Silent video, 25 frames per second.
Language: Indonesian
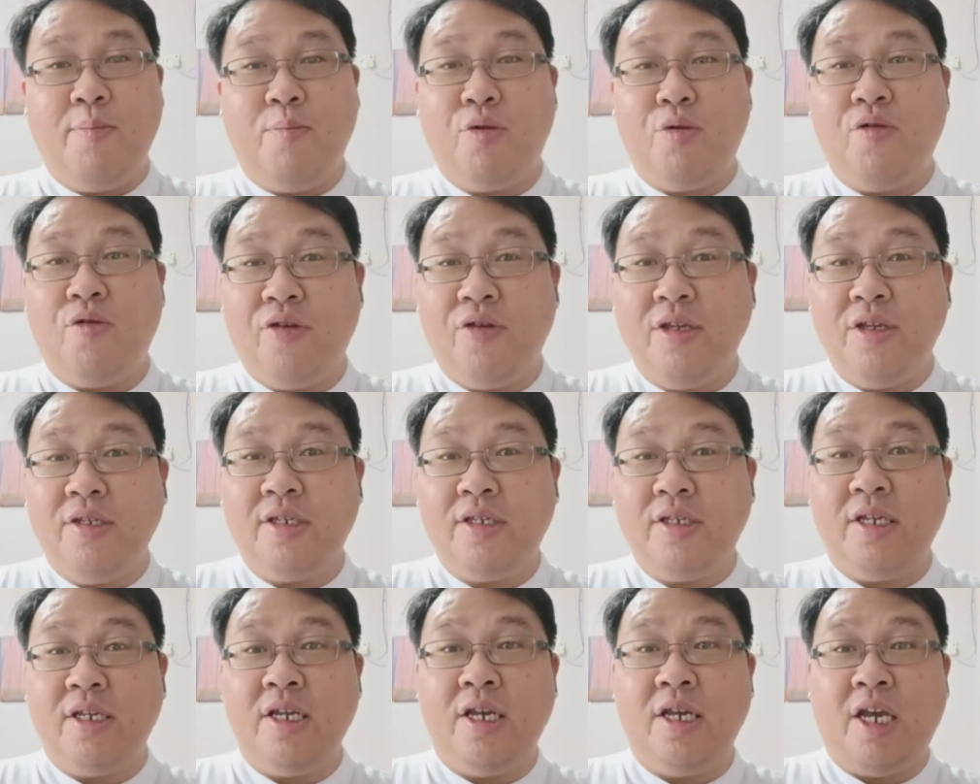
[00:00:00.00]

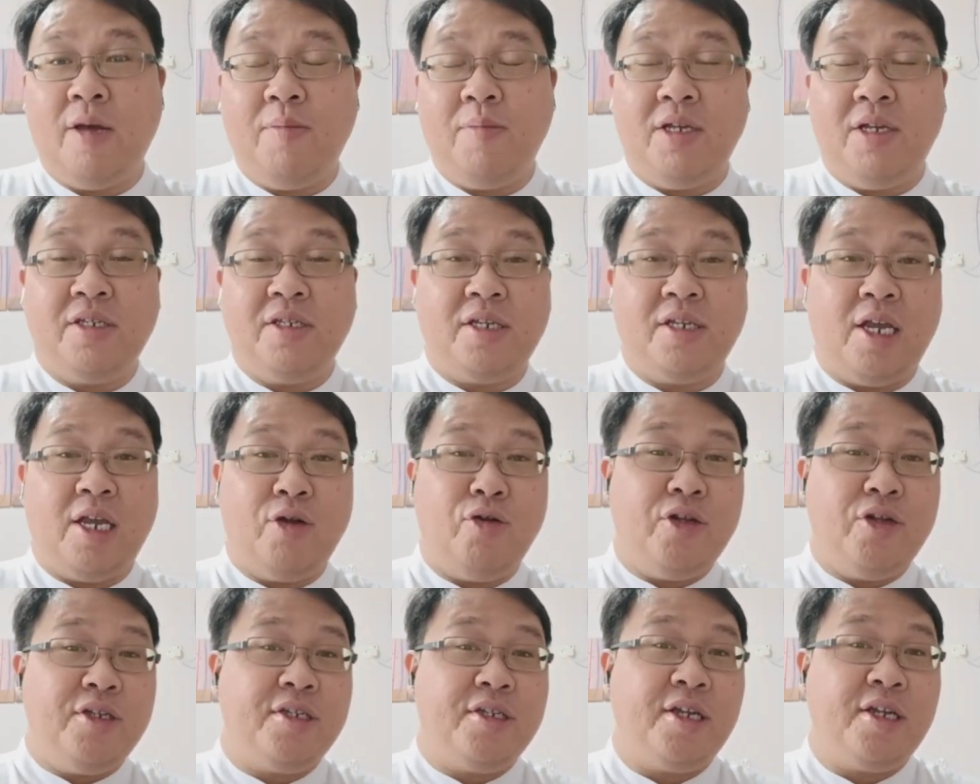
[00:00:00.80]
Provinsi MIC
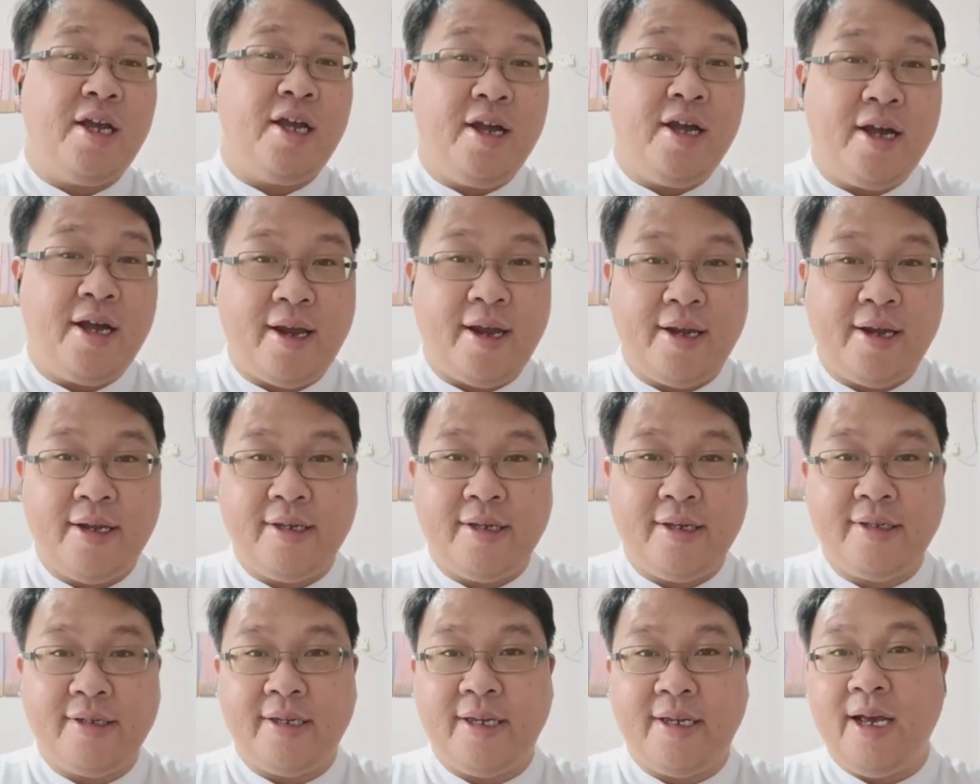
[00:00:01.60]
Indonesia
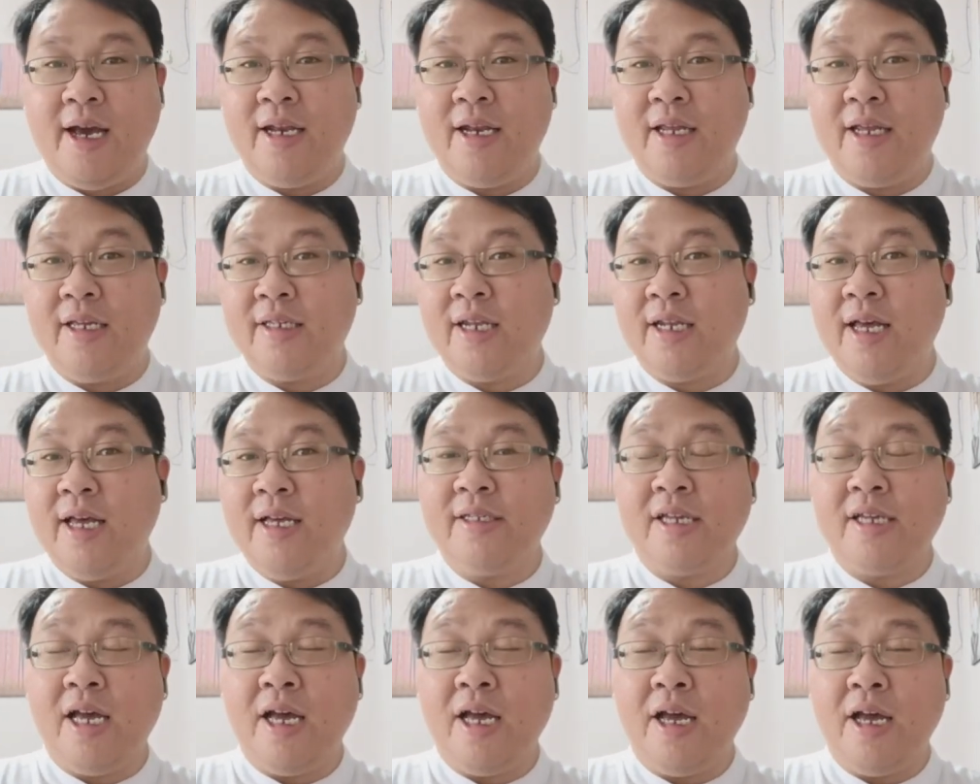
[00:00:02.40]
edisi hari
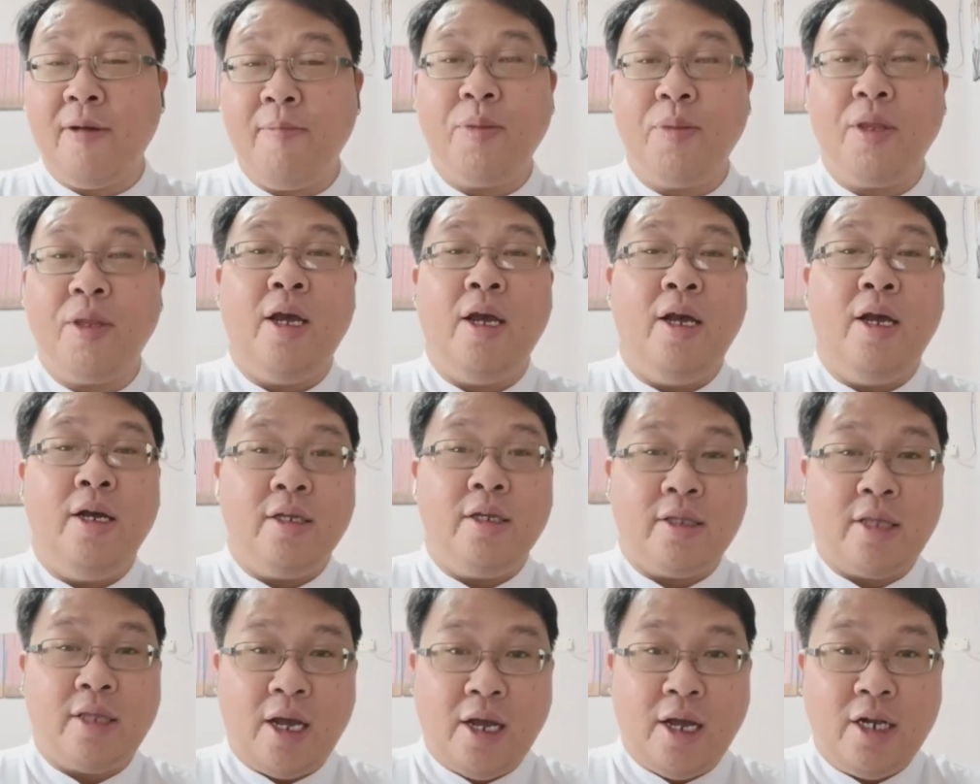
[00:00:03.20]
Selasa,
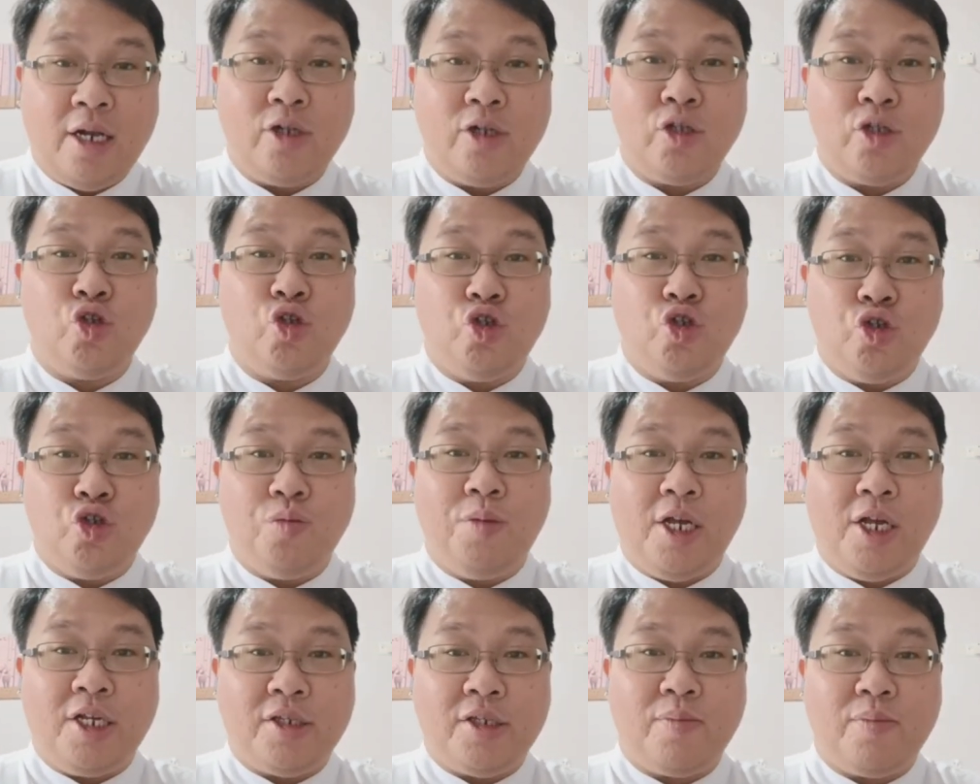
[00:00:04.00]
tanggal 17
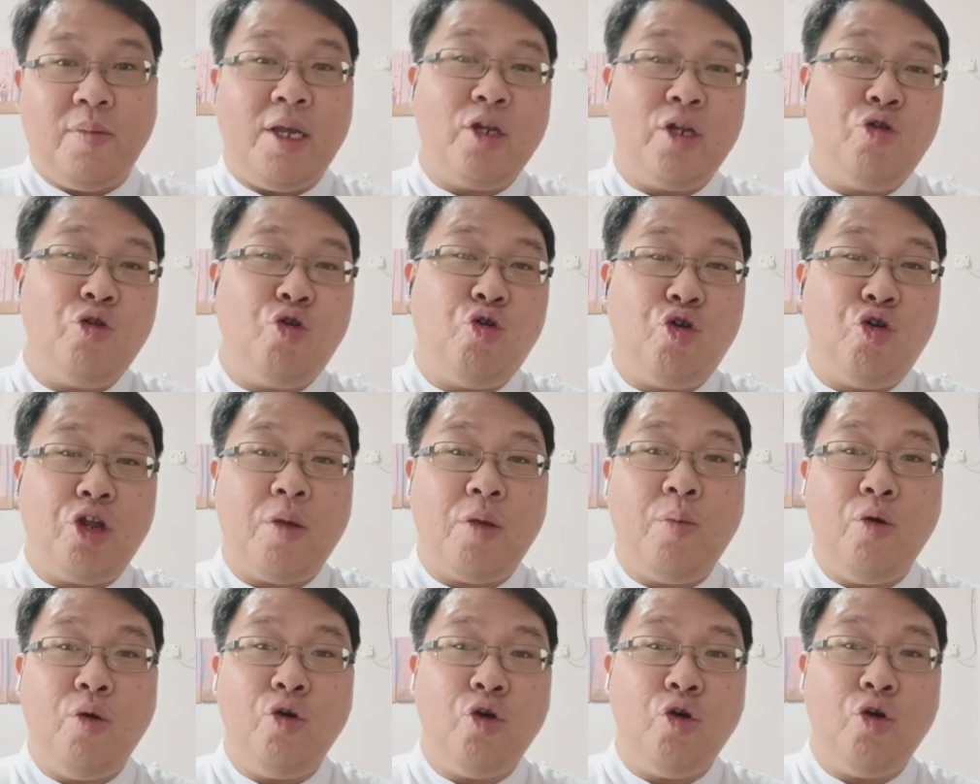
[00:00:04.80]
Mei
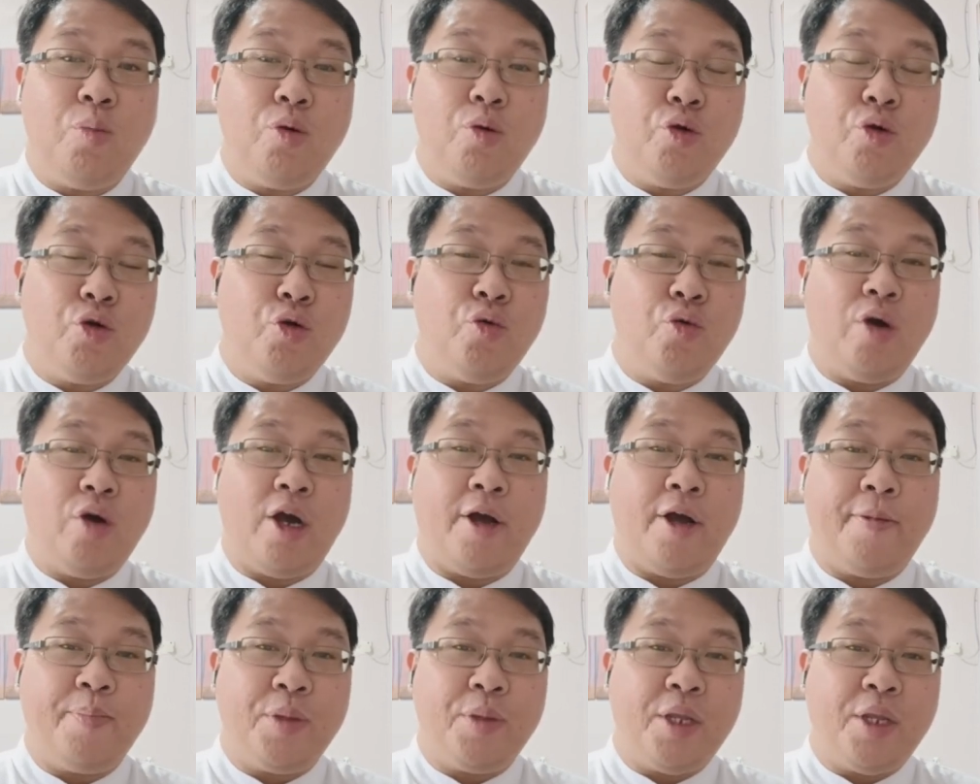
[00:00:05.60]

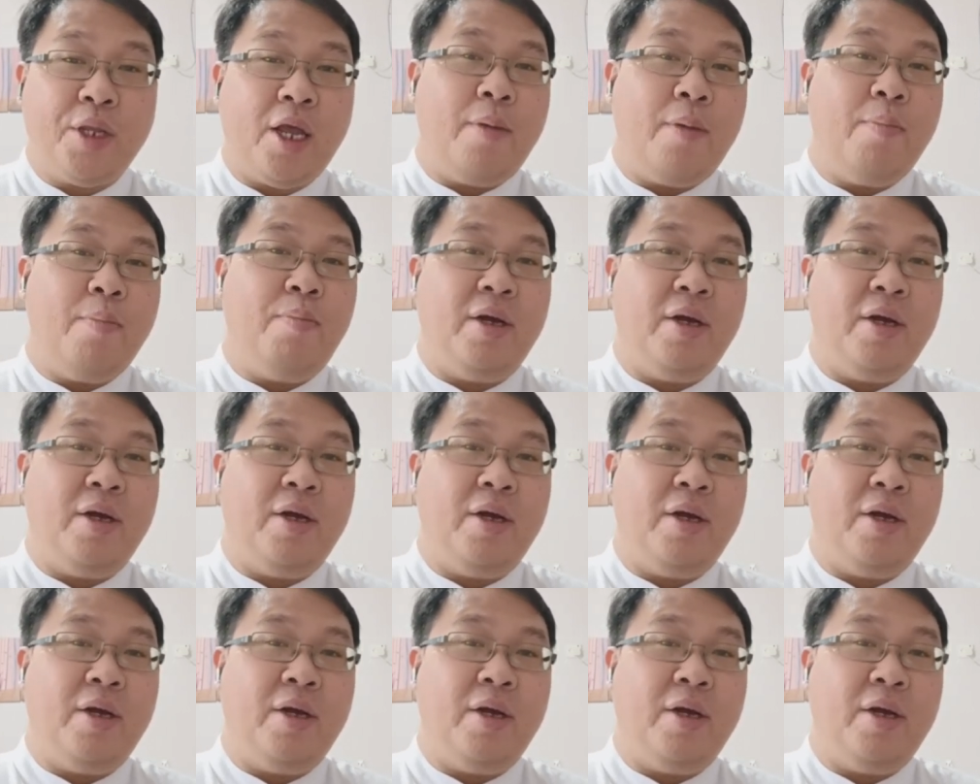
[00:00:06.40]
2022.